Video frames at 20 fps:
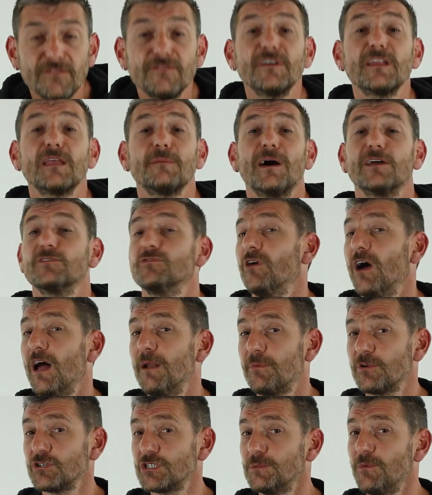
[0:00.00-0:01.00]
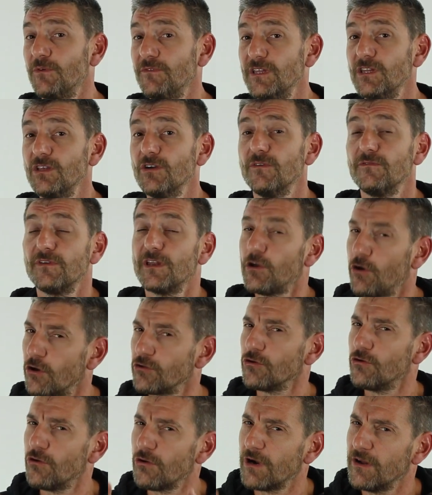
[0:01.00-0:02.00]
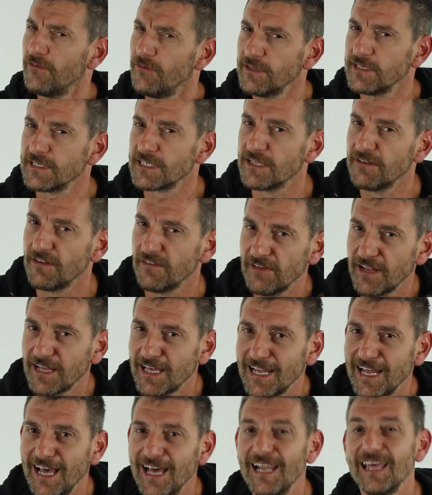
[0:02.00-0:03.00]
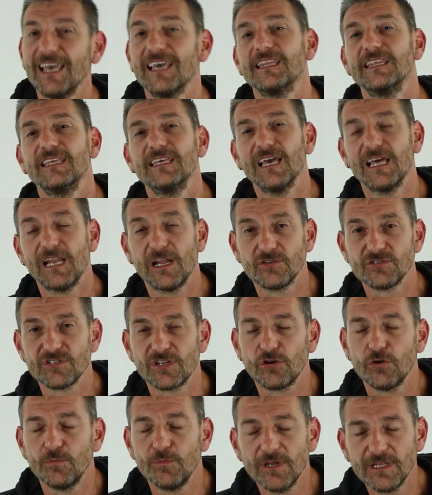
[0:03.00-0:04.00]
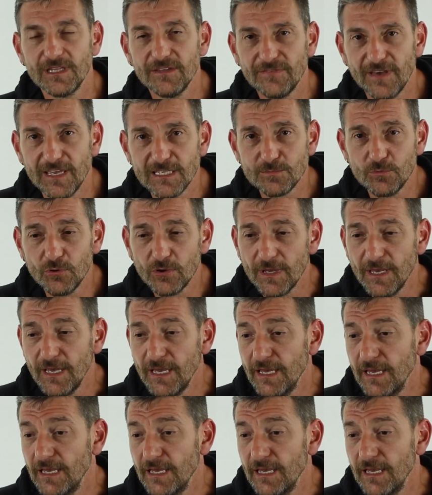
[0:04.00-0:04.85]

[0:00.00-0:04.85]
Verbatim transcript: vi rimando al prossimo video, vi ricordo ancora una volta di iscrivervi al canale e di, alla nostra community Facebook.